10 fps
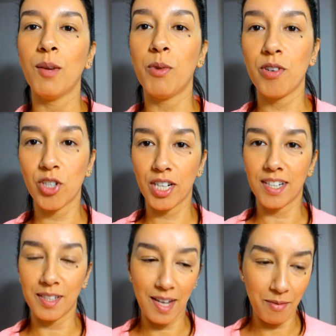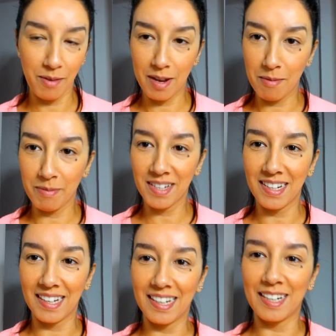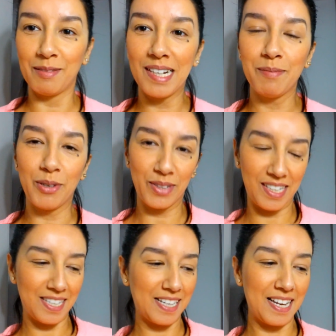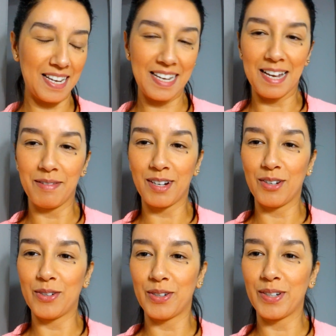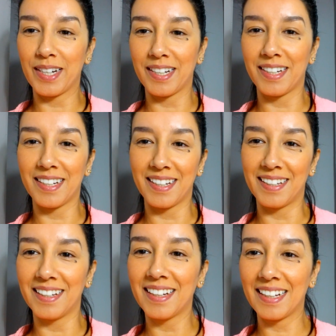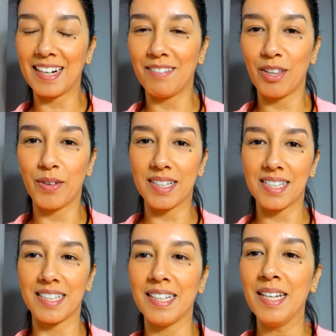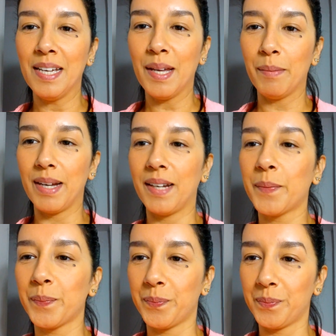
Bueno, chicas, ya me, veis la cara, ¿vale? Pero tenía que, haberlo eh, eh, grabado así. Vale.